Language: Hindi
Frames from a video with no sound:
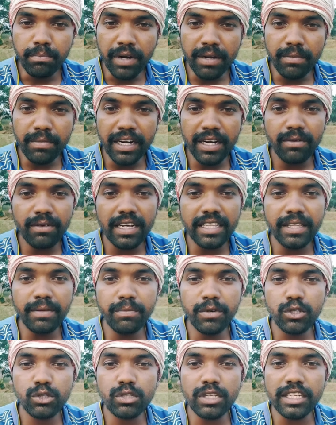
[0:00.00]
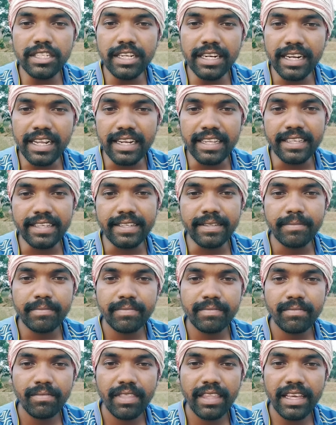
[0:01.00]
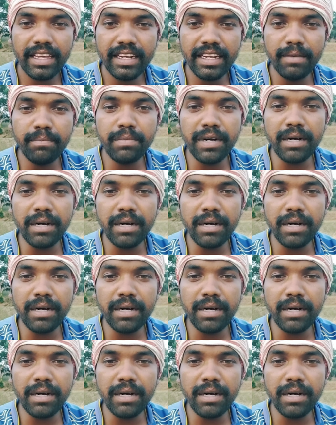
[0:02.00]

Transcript: ब्राह्मणवादी व्यवस्था चल रहा लगी इतने